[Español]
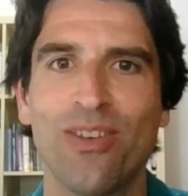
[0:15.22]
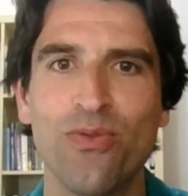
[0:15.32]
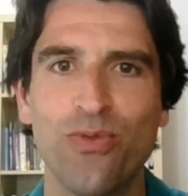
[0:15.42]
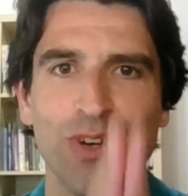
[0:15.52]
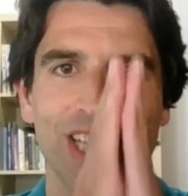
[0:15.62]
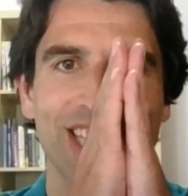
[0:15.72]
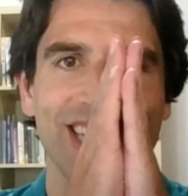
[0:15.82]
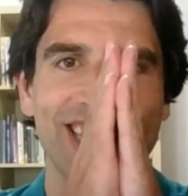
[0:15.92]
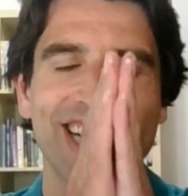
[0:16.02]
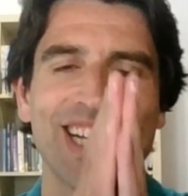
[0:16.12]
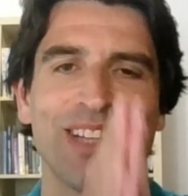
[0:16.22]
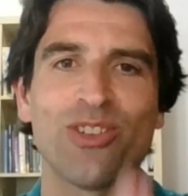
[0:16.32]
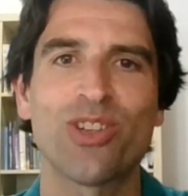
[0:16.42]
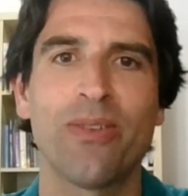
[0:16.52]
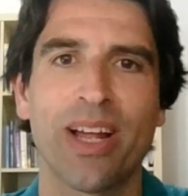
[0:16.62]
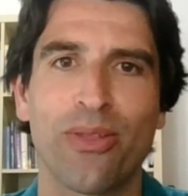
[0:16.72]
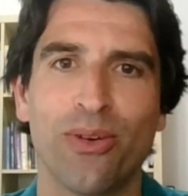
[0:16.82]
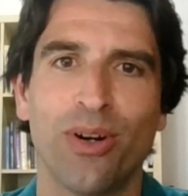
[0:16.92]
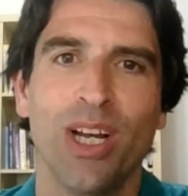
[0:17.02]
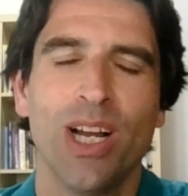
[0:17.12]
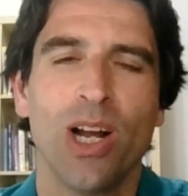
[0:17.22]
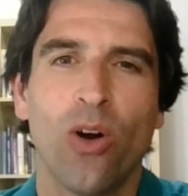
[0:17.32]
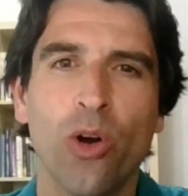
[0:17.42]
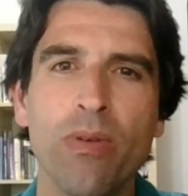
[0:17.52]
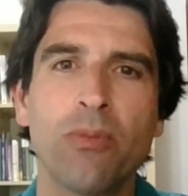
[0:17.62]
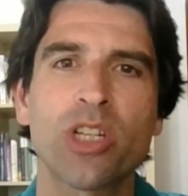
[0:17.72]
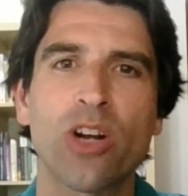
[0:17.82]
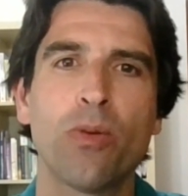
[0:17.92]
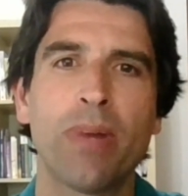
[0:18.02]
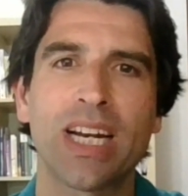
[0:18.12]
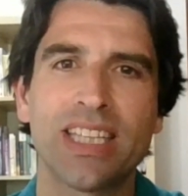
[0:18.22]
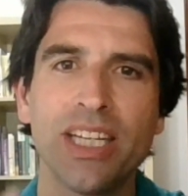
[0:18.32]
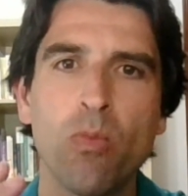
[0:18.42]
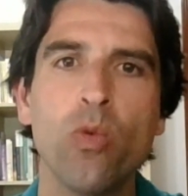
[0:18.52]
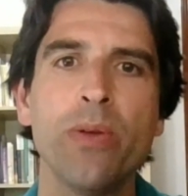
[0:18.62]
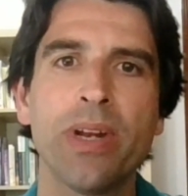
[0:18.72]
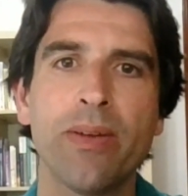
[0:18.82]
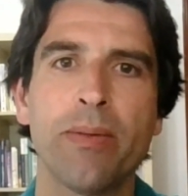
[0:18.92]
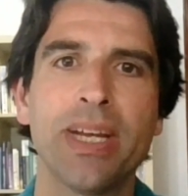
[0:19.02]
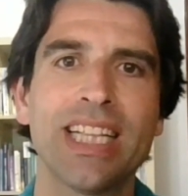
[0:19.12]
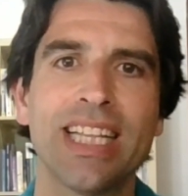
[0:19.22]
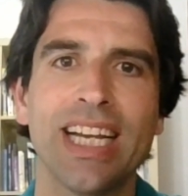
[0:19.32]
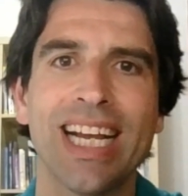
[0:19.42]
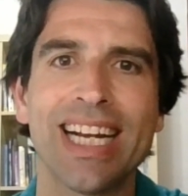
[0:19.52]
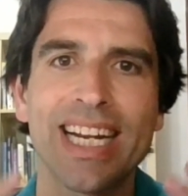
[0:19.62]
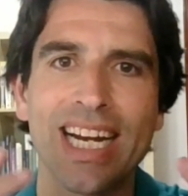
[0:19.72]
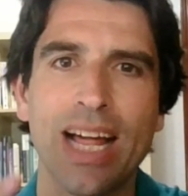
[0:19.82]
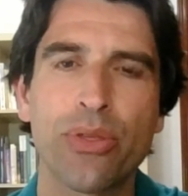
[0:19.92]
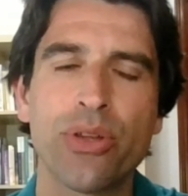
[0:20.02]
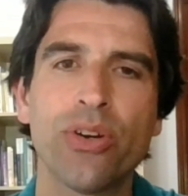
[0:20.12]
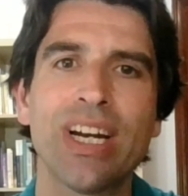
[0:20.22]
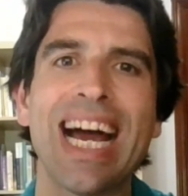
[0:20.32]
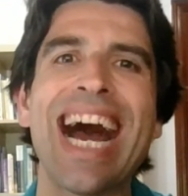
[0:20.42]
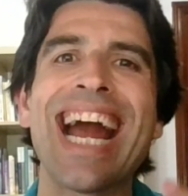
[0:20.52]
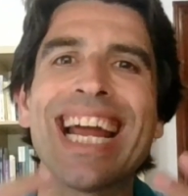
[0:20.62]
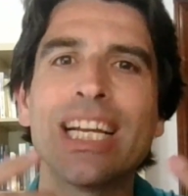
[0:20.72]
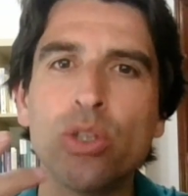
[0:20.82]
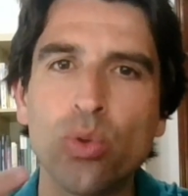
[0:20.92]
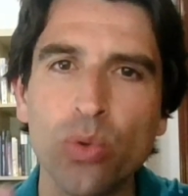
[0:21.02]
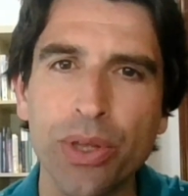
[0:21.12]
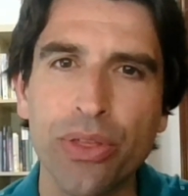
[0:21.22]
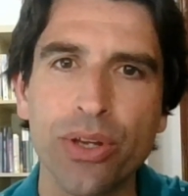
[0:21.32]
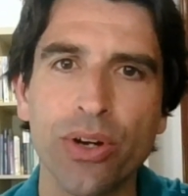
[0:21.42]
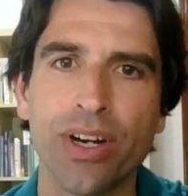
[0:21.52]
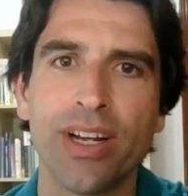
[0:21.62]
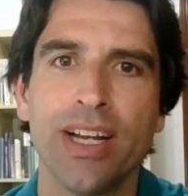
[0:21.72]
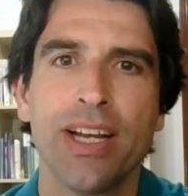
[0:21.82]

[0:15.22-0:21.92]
un fuerte y cariñoso abrazo. Hoy vamos a compartir muy brevemente en relación a la intuición.